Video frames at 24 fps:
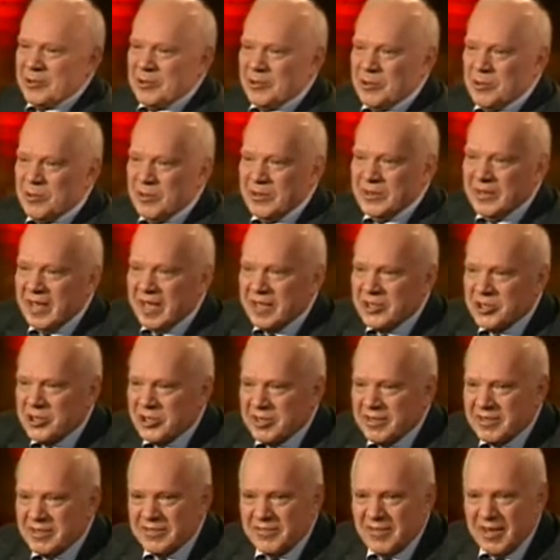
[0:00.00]
чтобы
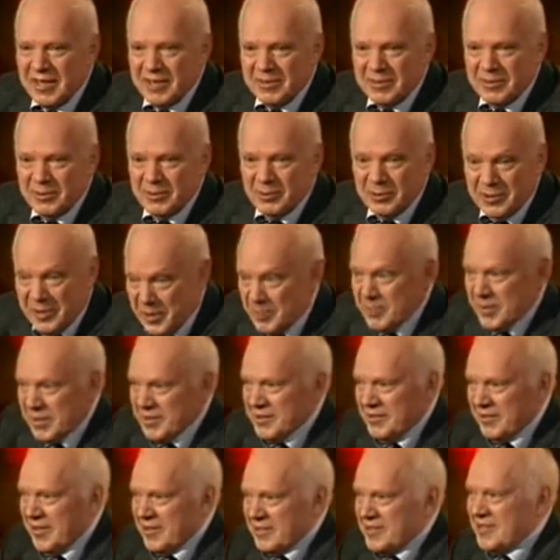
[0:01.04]
наших звать. Но я
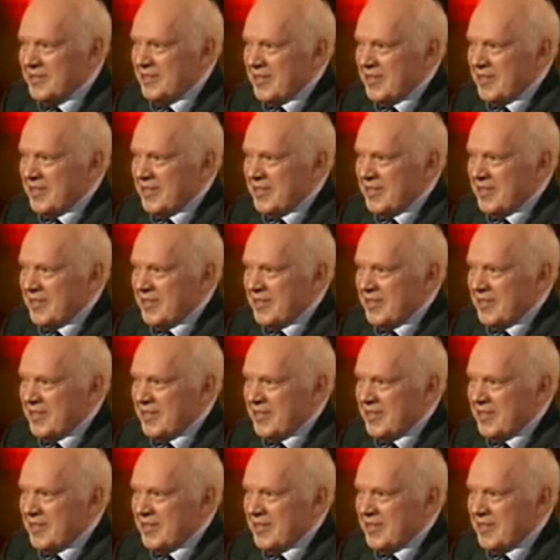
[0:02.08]
позвал